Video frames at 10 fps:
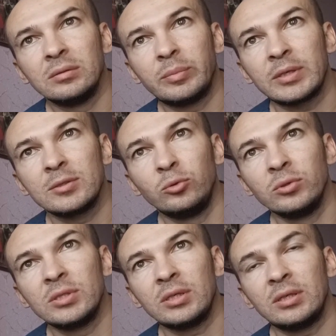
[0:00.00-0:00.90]

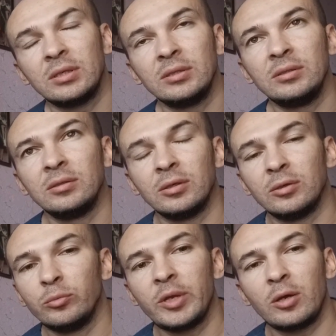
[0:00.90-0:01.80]
проснулся,
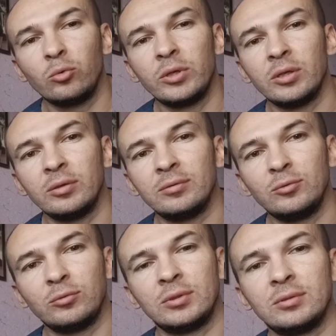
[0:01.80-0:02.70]
э, у меня руки,
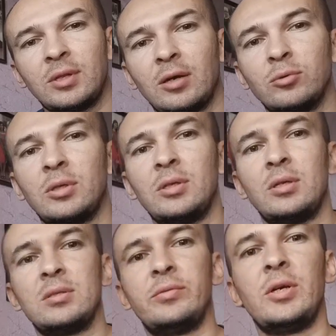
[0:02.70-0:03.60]
ну вот так вот они
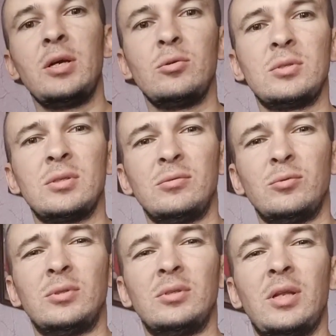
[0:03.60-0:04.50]
раздвигаются,
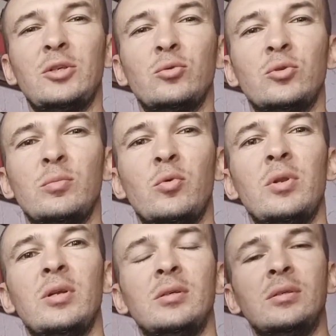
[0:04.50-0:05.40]
вот, дальше уже
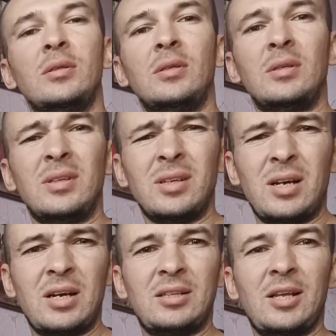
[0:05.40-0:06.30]
больно.
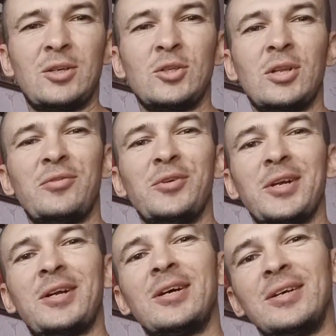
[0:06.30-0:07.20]
А, также
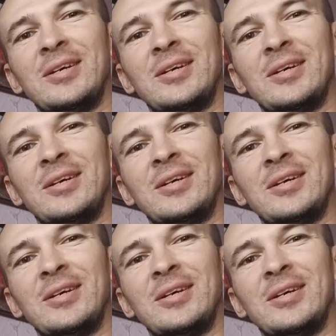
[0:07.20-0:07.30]
наверх,